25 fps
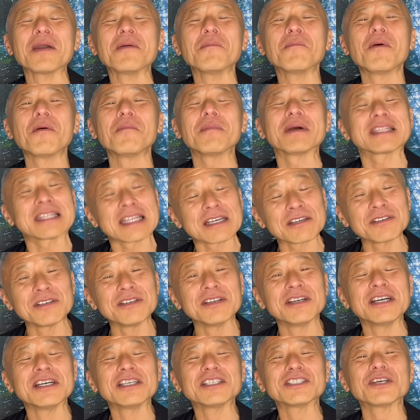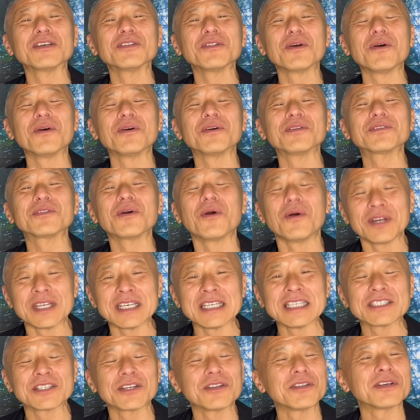もう全くその通
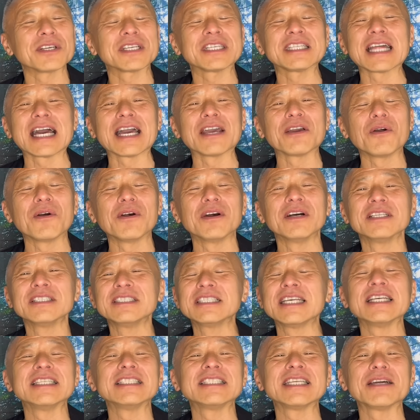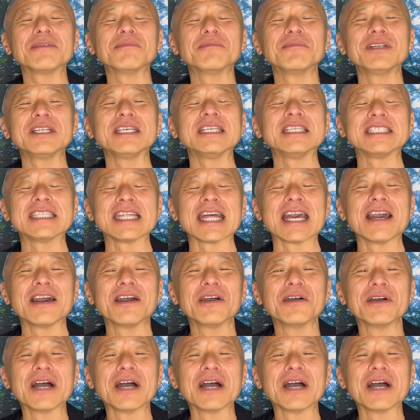り、その期待を全然無理して、